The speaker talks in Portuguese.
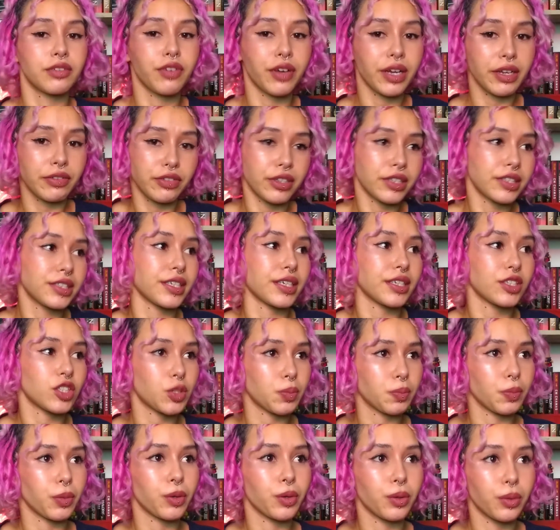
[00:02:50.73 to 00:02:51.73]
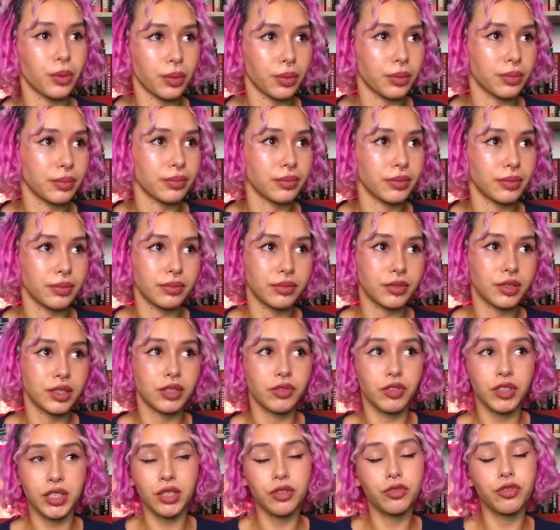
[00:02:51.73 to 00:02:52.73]
você vai fazer? Tipo,
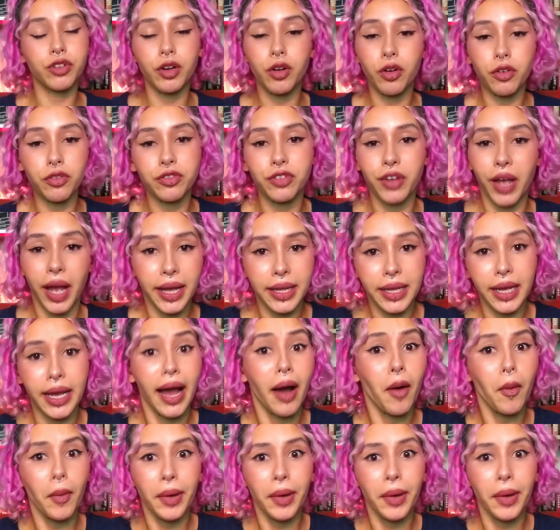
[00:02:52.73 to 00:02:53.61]
se você não for confiar em